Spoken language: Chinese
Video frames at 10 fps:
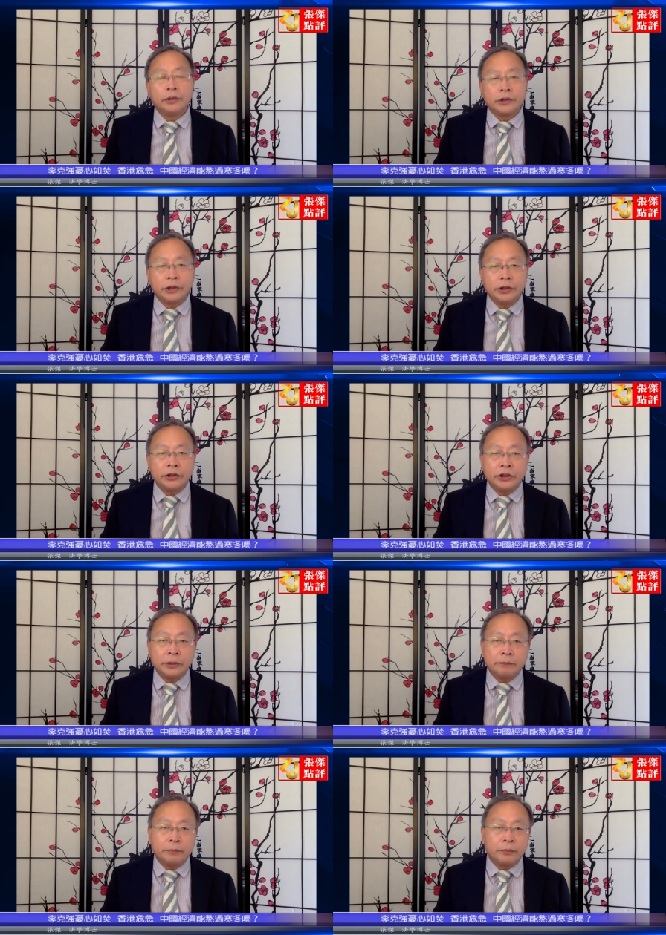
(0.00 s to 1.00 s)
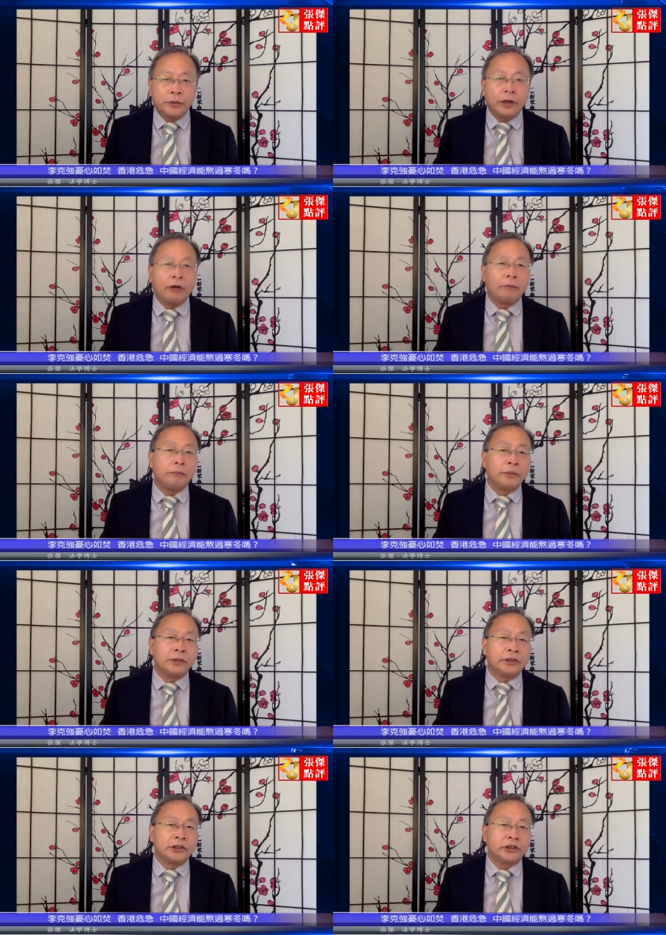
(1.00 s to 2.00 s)
只能吃补药，不
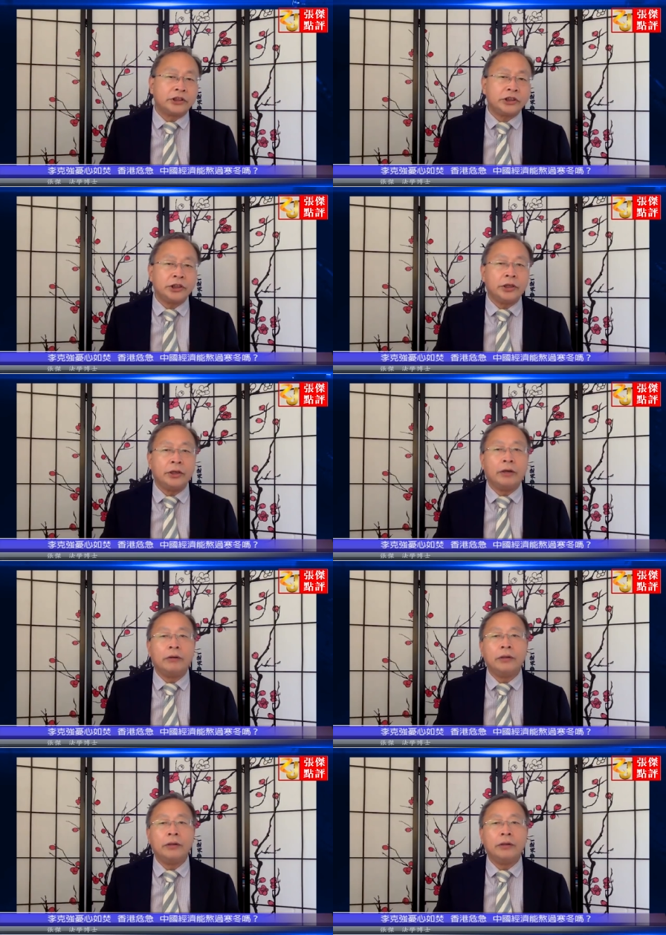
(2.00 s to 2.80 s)
能吃泻药。